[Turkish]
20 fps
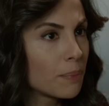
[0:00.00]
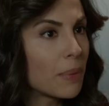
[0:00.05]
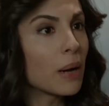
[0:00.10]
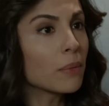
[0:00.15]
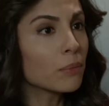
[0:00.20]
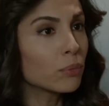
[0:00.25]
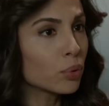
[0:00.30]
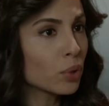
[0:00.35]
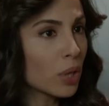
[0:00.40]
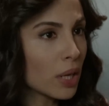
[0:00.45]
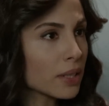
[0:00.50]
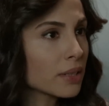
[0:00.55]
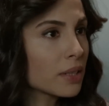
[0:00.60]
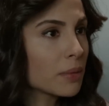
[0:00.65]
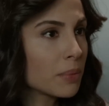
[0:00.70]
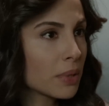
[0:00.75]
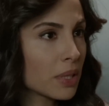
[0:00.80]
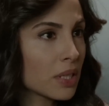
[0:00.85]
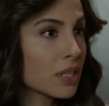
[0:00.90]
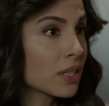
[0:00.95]
Ben Burak'ı
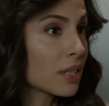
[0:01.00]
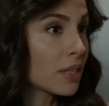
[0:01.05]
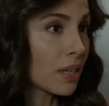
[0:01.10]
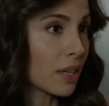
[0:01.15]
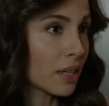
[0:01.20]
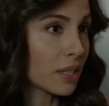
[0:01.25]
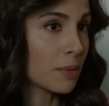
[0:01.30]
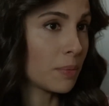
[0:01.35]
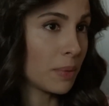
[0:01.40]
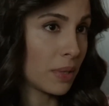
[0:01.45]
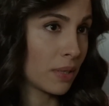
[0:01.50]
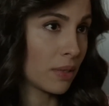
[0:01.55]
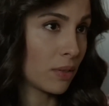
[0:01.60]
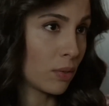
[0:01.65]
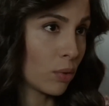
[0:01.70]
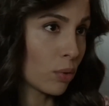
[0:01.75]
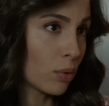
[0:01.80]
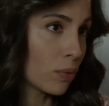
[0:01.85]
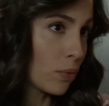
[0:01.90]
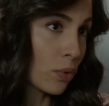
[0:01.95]
da Barış'la takip
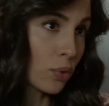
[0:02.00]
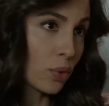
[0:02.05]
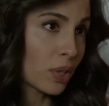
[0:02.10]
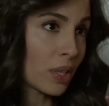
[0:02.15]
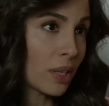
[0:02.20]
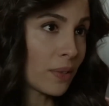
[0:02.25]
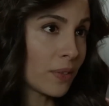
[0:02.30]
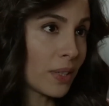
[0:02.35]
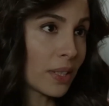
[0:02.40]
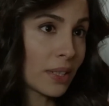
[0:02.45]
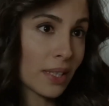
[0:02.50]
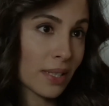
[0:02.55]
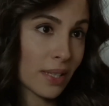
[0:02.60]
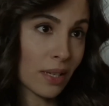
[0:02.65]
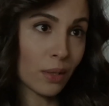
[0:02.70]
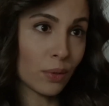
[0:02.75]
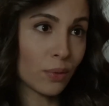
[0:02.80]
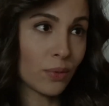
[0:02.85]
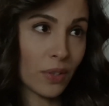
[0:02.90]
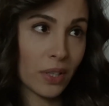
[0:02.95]
ettiriyordum. Fotoğraflar
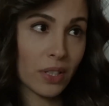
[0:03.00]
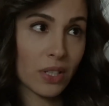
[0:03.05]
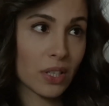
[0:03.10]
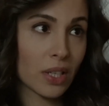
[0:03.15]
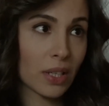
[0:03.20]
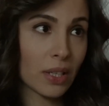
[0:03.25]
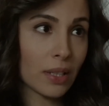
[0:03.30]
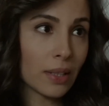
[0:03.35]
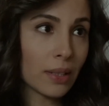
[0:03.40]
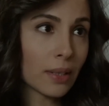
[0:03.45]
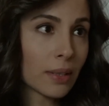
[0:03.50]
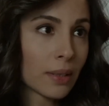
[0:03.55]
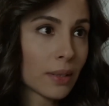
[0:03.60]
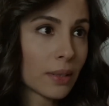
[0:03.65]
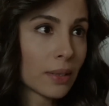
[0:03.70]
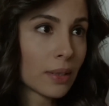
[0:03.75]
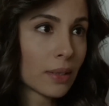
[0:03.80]
tesadüfen çekildi.